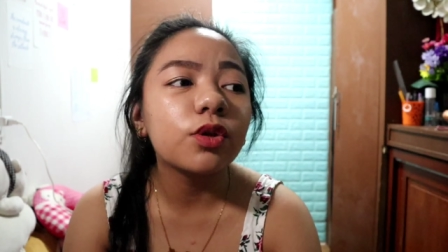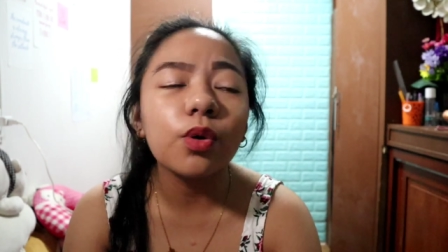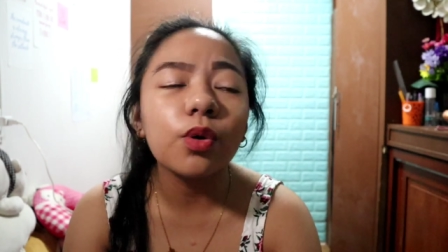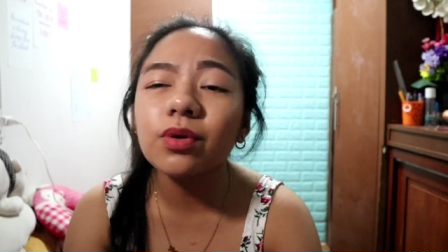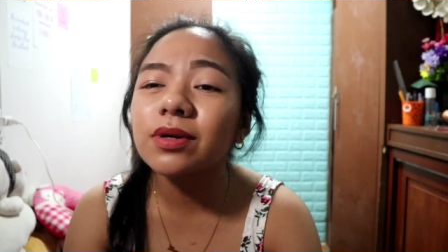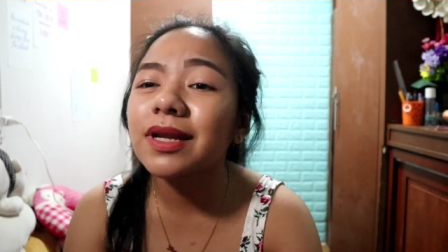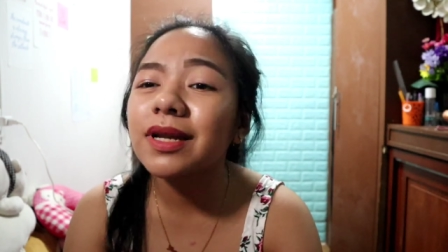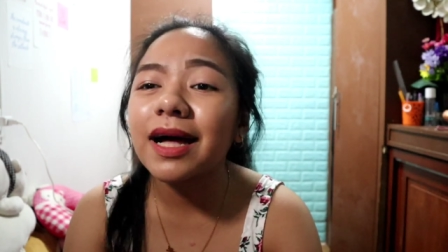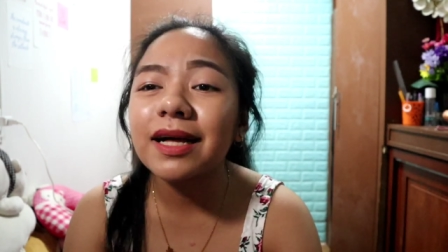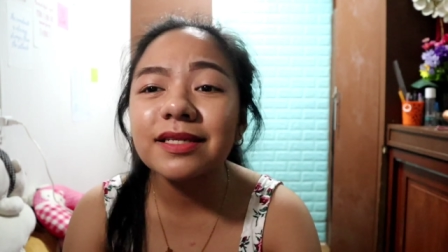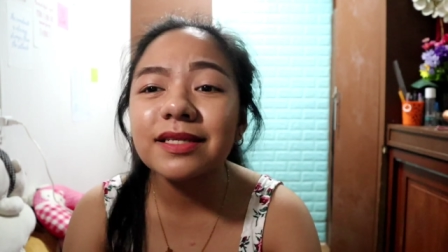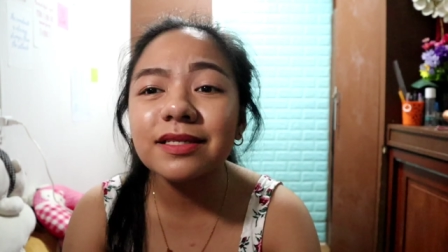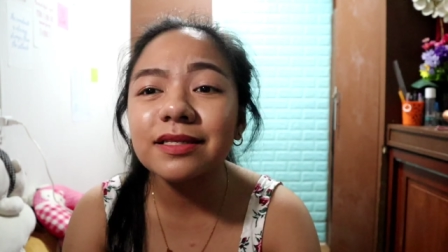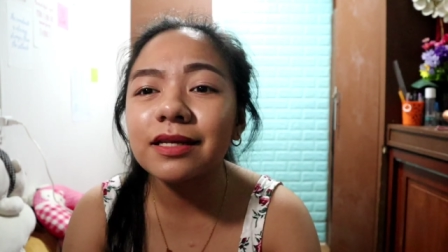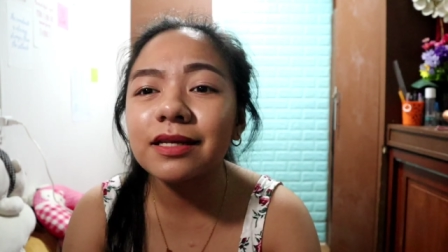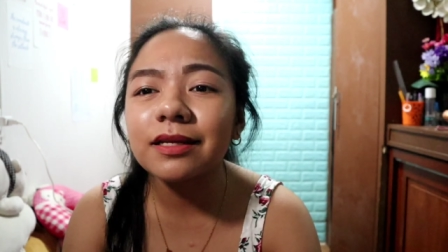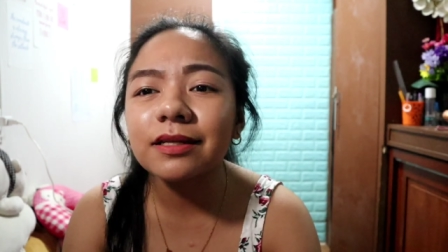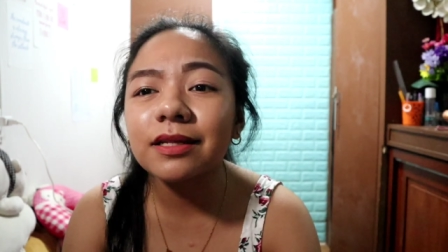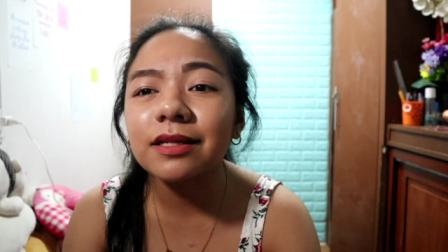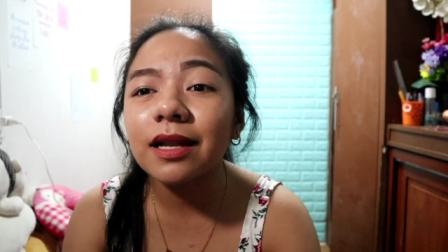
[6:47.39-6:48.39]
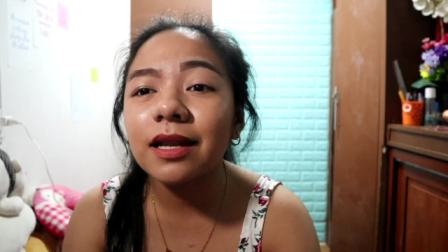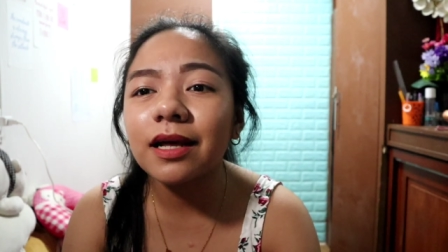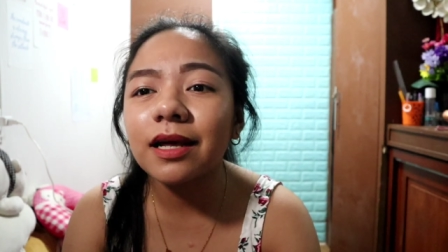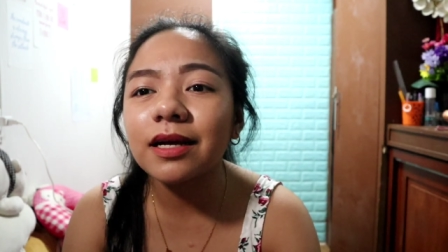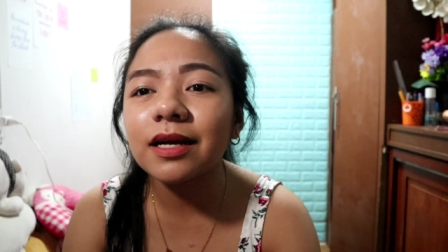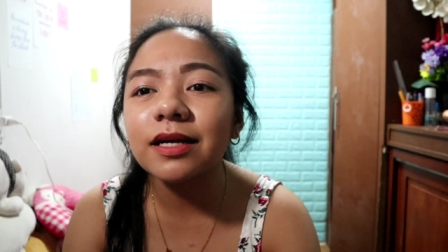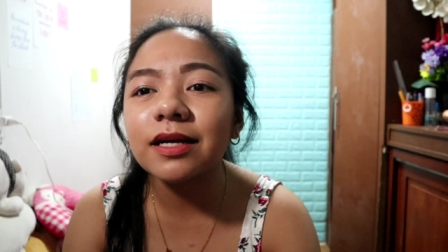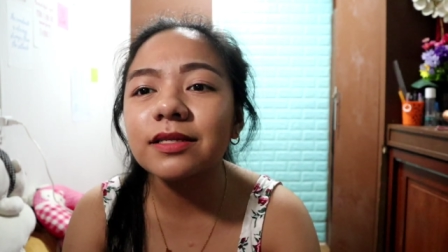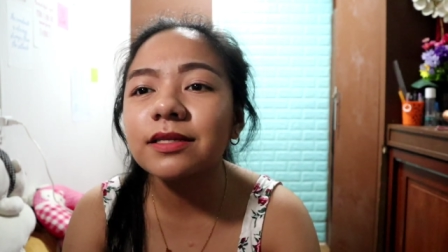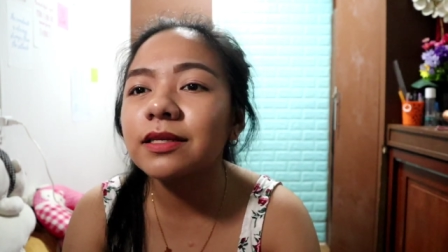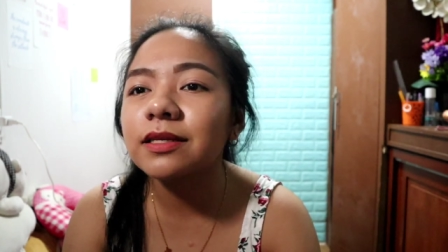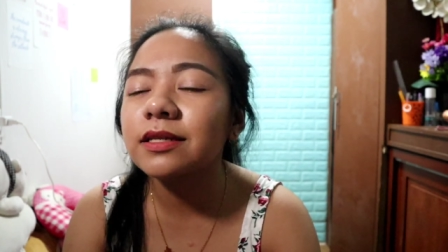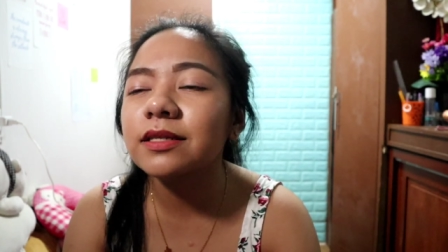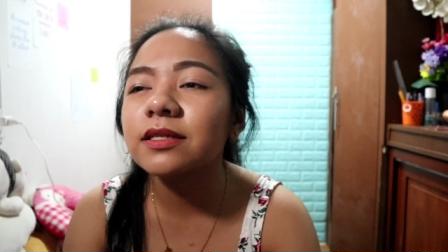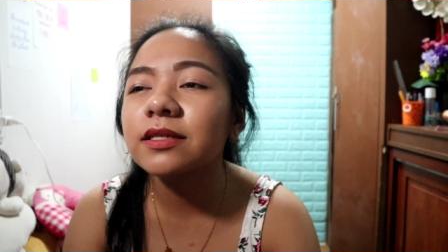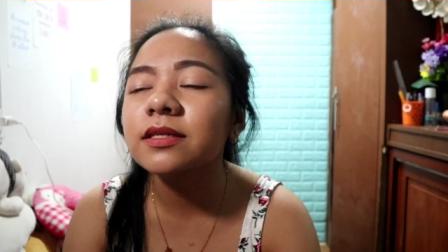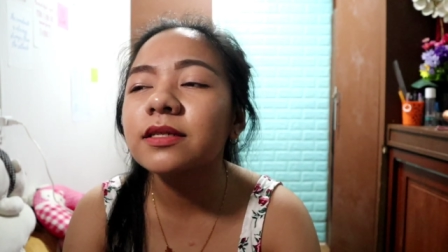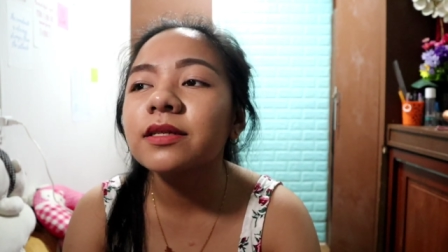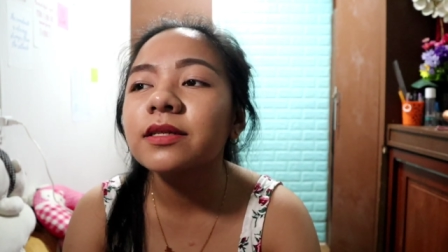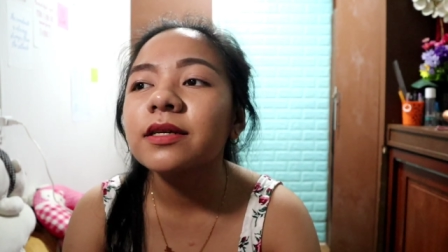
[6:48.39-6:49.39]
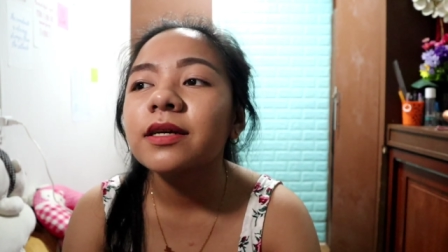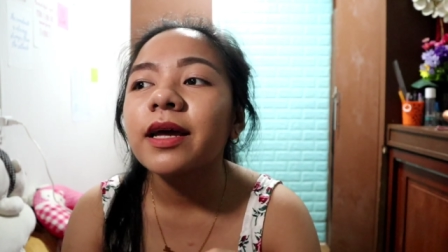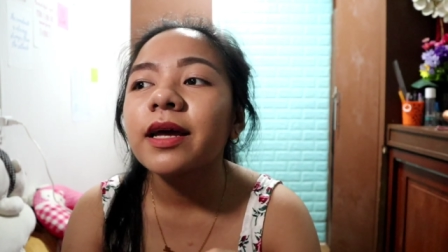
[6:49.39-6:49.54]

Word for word: Long-lasting talaga, sis.